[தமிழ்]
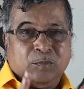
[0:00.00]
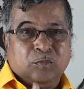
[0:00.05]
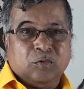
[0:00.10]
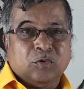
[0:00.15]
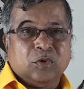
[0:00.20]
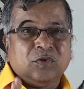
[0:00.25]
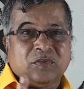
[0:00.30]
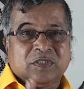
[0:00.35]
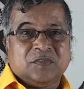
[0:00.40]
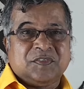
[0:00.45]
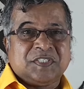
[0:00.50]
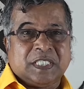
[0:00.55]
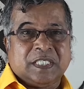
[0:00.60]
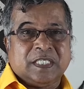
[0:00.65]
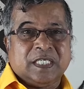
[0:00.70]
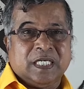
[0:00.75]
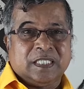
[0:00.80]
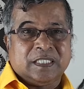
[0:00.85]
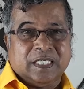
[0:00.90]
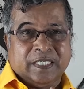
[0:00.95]
போக்குவரத்து
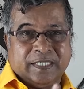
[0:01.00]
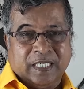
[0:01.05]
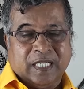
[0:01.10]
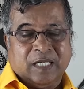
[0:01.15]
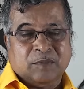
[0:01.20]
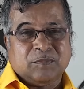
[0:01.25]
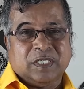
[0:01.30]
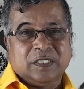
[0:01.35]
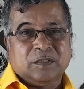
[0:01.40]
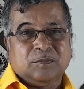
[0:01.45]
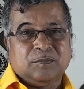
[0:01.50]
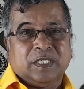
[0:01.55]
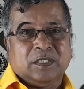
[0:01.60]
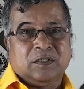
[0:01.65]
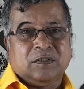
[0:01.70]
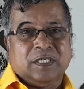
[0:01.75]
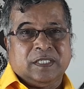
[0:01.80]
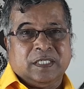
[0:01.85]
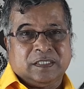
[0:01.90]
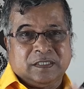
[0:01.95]
விஷயங்கள் அதில் கிளாம்பாக்கம்
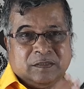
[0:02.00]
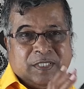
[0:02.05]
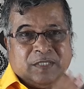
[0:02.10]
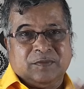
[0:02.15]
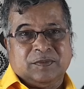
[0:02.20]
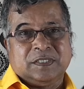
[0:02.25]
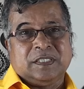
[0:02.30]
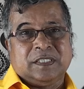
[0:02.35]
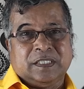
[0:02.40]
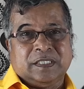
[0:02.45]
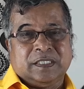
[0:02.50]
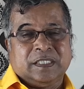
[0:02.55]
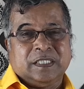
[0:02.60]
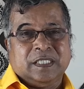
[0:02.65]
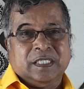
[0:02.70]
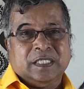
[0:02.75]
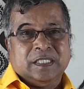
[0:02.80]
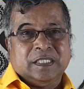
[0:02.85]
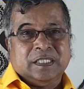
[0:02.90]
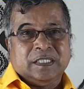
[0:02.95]
பேருந்து நிலையம் அந்த மாதிரி வந்துகிட்டு இருக்கு
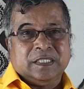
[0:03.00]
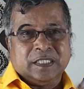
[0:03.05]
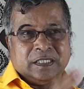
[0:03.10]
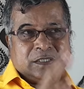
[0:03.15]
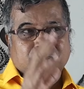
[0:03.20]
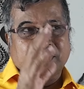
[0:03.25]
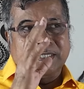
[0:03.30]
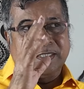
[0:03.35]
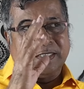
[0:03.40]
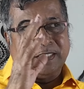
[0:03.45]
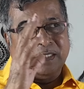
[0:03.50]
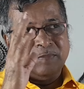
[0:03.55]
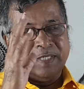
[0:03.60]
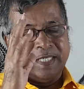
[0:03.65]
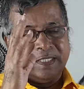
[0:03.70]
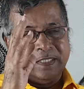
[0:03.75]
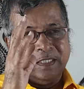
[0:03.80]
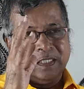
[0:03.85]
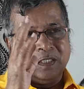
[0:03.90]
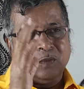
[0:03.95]
எடுத்து பார்த்தீங்கன்னா
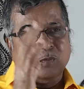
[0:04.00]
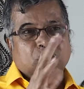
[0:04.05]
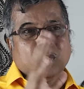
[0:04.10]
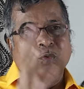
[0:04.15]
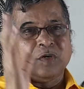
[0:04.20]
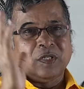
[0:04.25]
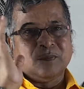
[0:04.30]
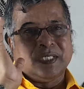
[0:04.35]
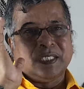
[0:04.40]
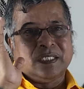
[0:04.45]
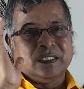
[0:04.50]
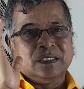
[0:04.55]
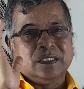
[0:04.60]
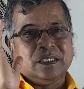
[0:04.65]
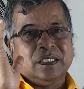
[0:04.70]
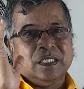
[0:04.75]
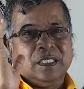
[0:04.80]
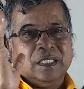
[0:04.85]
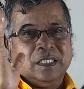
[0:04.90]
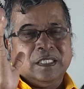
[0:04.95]
பயங்கர ஊர்வலமாக
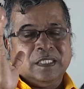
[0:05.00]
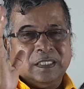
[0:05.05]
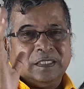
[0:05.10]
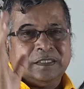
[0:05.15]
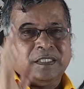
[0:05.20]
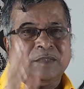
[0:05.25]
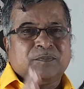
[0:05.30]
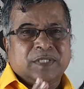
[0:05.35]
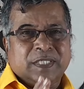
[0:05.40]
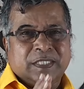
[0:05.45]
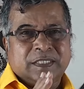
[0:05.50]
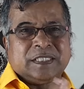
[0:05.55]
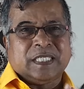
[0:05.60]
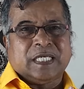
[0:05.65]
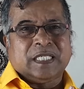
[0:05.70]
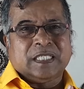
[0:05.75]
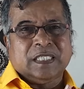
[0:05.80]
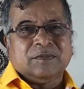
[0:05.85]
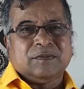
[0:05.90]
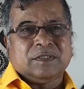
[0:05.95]
இருக்குது எப்படி
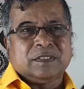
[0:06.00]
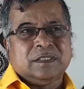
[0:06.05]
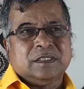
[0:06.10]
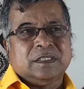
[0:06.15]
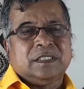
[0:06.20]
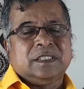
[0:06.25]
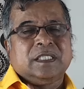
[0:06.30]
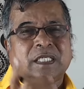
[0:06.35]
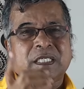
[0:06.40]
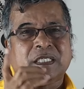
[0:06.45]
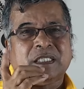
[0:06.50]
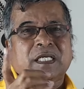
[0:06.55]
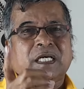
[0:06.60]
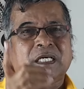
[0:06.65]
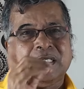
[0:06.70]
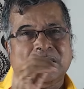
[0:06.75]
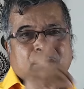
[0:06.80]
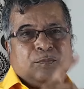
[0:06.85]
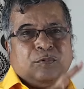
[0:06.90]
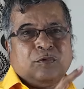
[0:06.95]
ஜனங்கள் வந்து இங்கேருந்து
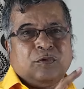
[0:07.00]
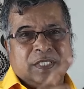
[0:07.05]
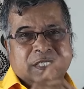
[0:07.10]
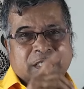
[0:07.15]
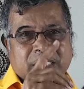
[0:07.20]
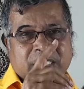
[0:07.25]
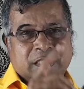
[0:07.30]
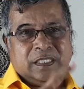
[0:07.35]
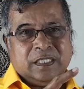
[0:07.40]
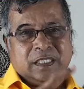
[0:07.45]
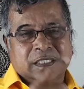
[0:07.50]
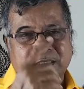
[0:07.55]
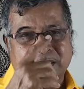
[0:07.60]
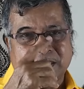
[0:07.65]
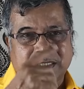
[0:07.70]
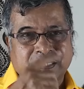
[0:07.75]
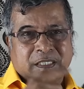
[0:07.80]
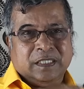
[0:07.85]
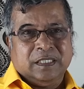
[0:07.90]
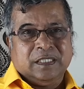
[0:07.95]
அங்கே போய் அங்கேருந்து
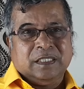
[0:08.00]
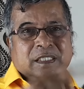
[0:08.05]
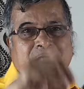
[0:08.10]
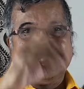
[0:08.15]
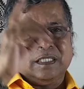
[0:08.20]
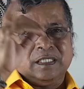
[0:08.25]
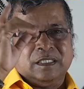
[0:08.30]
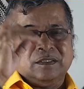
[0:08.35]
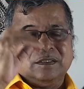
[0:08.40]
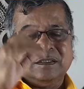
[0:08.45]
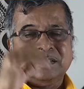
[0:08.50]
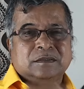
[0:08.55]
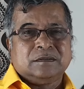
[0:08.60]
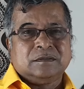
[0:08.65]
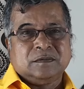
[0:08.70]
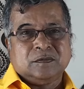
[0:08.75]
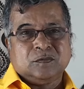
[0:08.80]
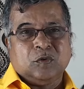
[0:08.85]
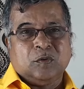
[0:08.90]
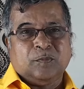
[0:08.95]

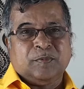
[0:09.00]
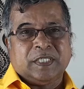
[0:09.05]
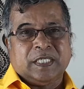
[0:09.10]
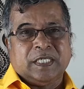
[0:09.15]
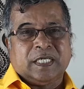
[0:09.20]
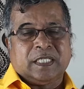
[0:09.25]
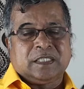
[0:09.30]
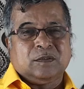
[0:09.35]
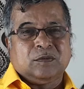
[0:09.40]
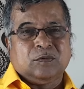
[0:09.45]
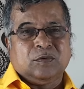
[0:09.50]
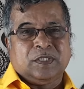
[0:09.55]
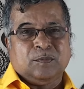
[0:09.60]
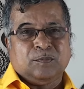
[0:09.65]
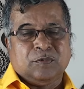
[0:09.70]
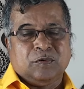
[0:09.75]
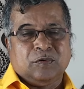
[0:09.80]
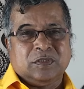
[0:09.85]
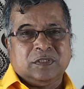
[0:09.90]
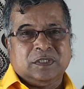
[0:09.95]
குறிப்பிட்ட இடத்த நோக்கி
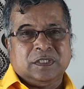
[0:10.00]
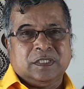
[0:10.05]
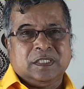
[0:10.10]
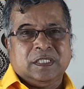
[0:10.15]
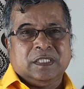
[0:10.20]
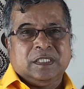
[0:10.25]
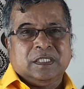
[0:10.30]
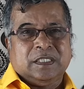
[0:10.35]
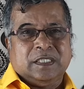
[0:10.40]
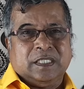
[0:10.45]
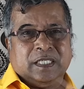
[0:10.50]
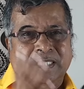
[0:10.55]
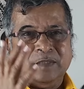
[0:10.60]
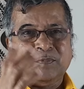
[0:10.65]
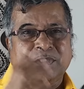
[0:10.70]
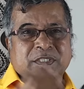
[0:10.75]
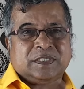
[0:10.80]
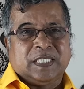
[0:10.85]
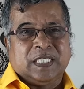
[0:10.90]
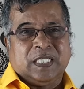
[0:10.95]
போகிறது இதெல்லாம்
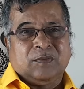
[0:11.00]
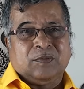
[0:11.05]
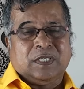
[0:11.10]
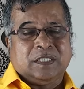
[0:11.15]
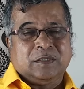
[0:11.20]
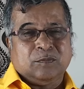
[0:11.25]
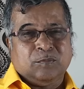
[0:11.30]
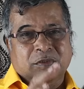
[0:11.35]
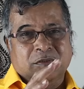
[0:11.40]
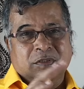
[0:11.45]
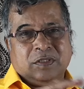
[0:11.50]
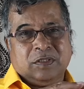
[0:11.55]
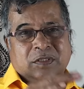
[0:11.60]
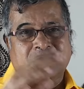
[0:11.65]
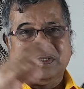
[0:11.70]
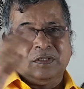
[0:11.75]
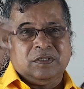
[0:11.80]
எப்படி சரியாக வரும் அது பக்கம்